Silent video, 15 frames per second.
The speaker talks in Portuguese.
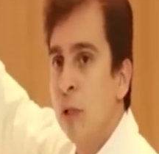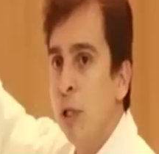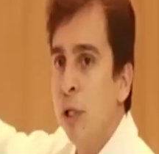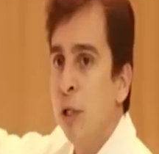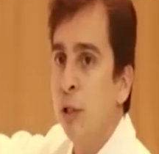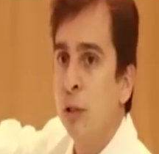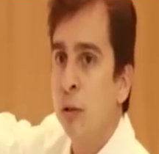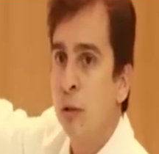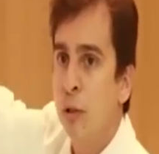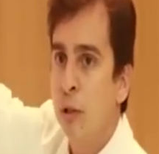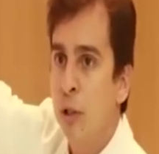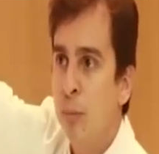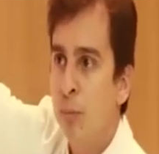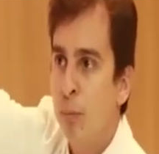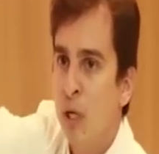e
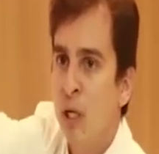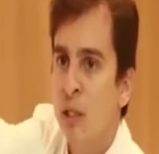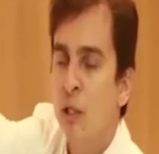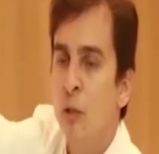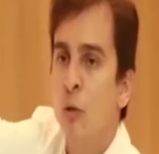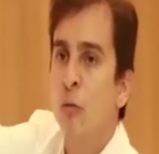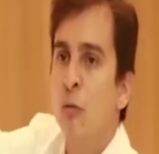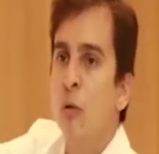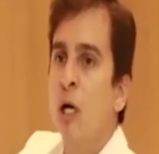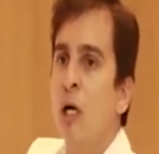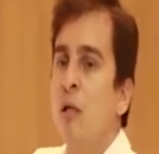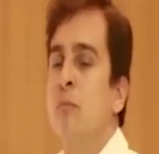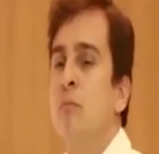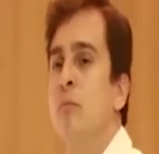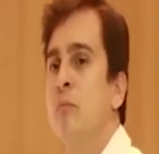implanta em outro
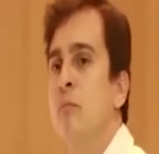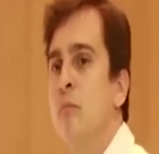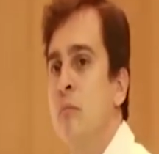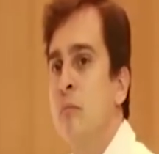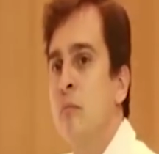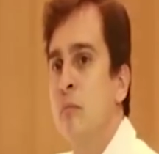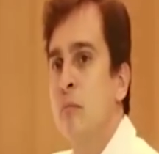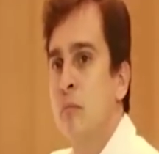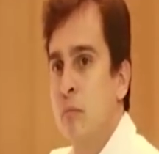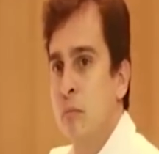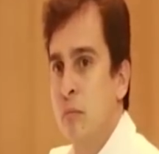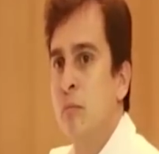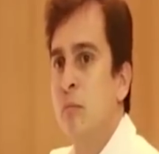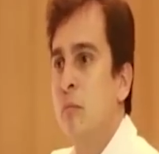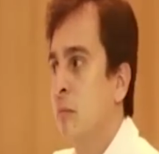lugar.
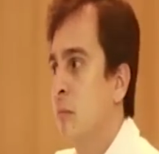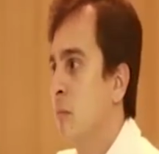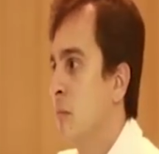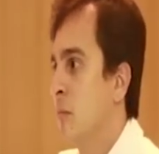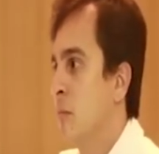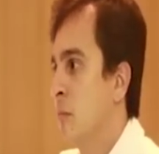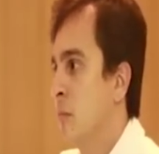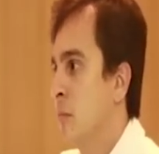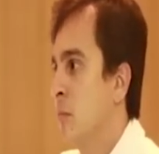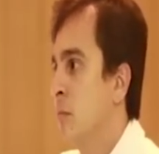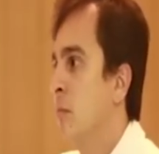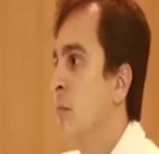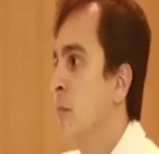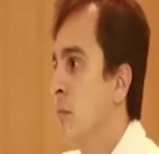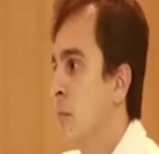Eu tive uma faixa onde
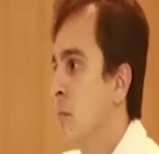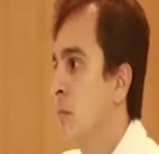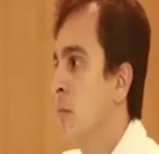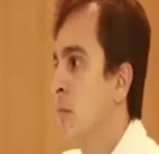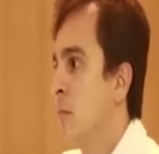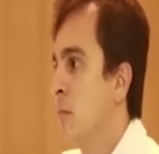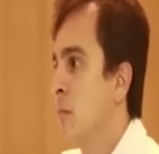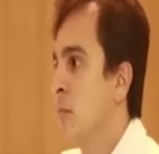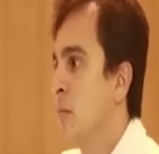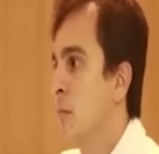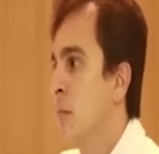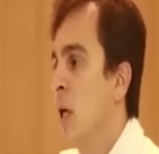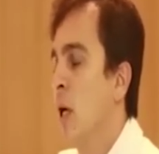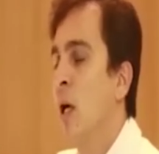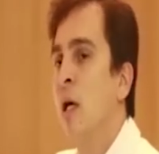você tem.
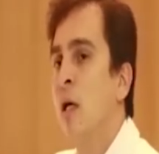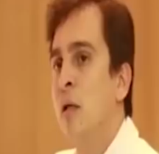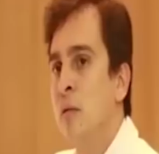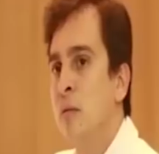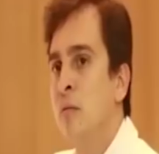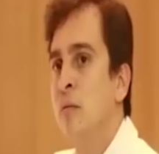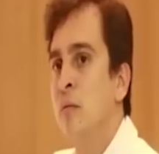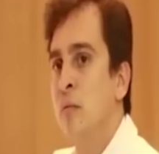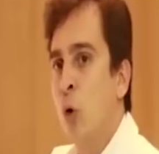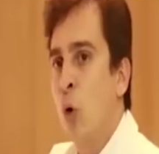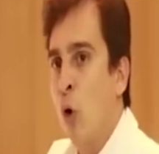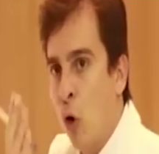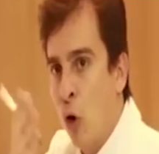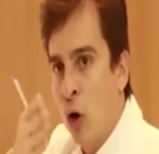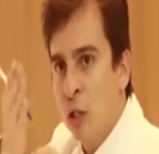É.
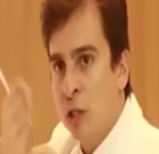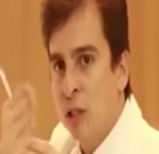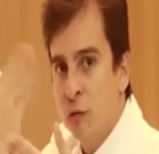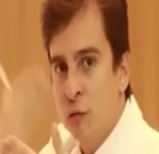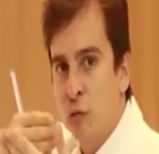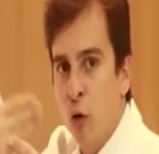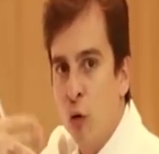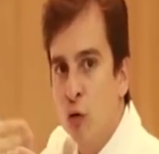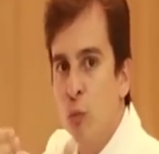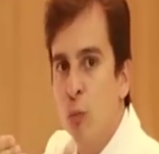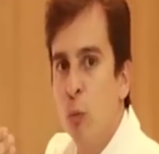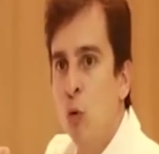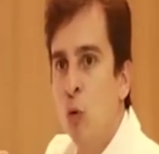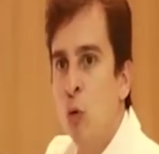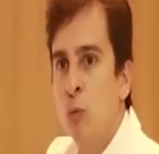Corta só os
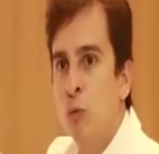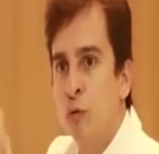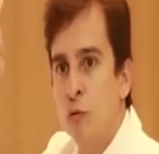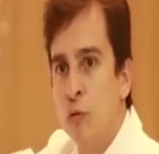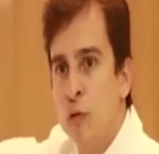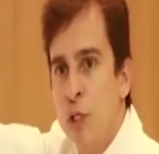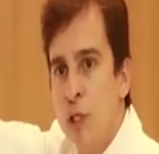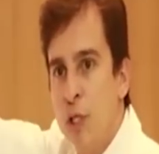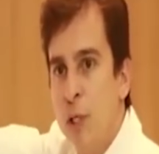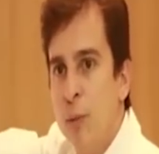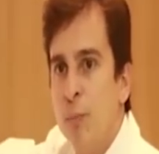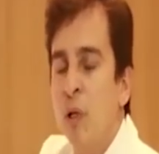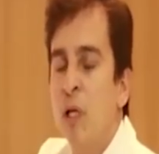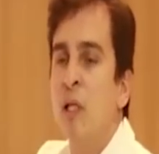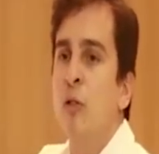bulbos e
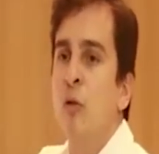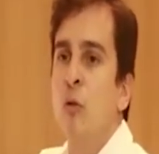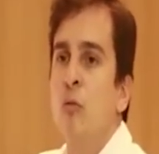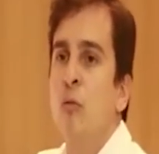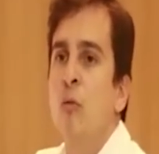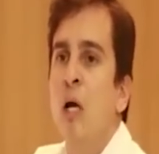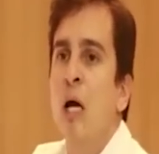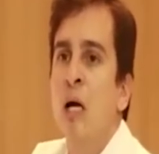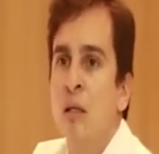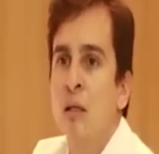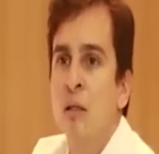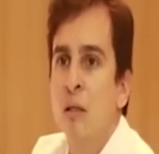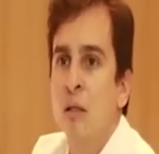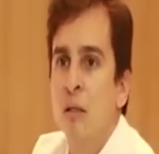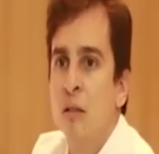implanta em outro lugar,
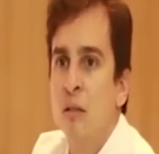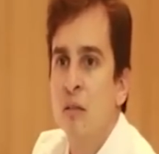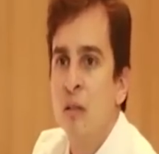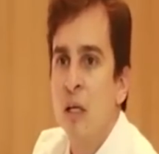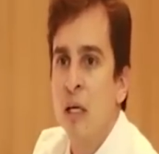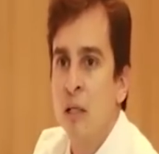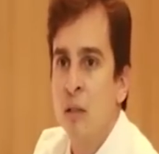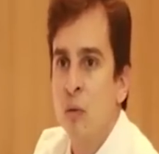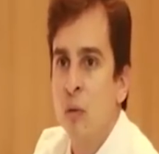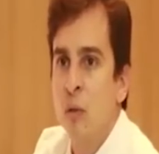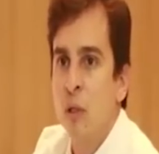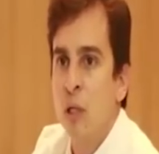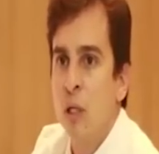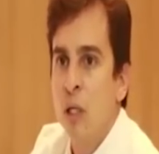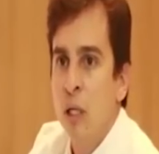certo?
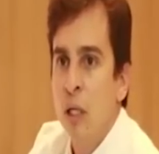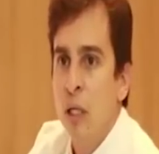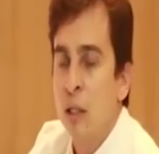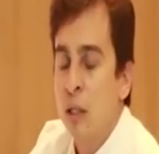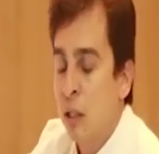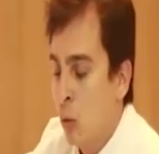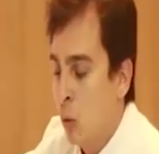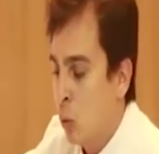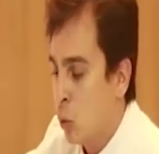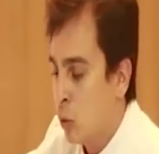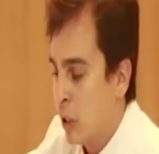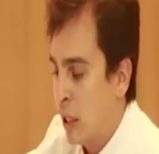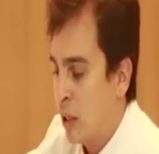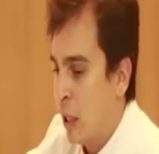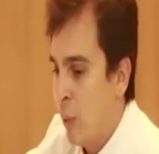Então, o
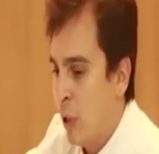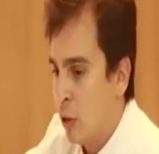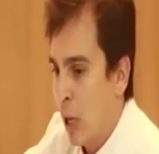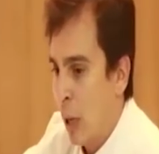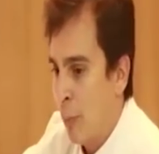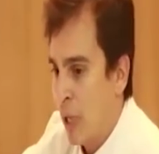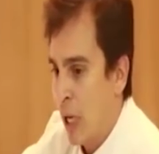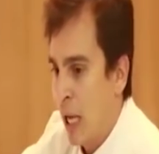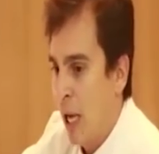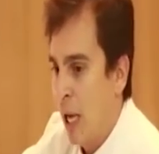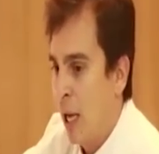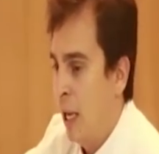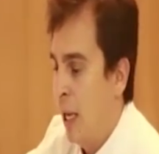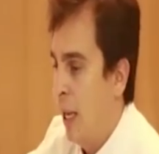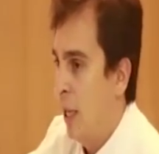tratamento
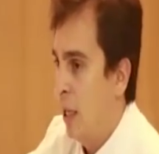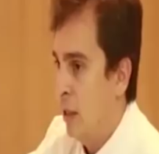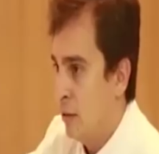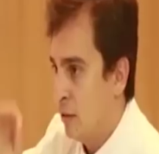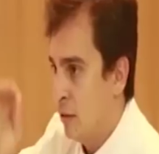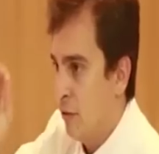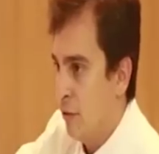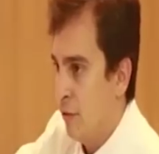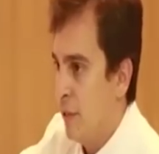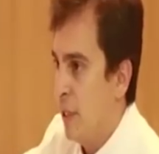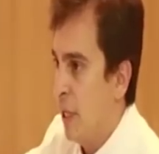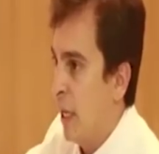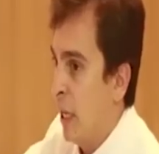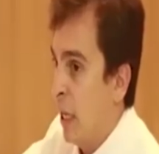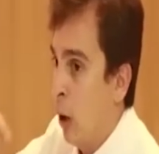capilar, ele se
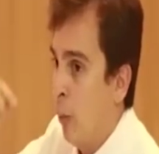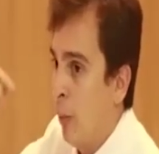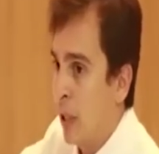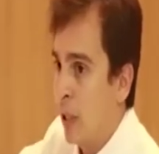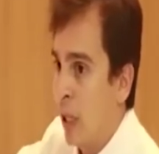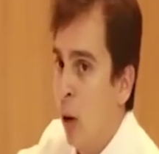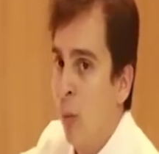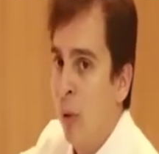fia em aumentar o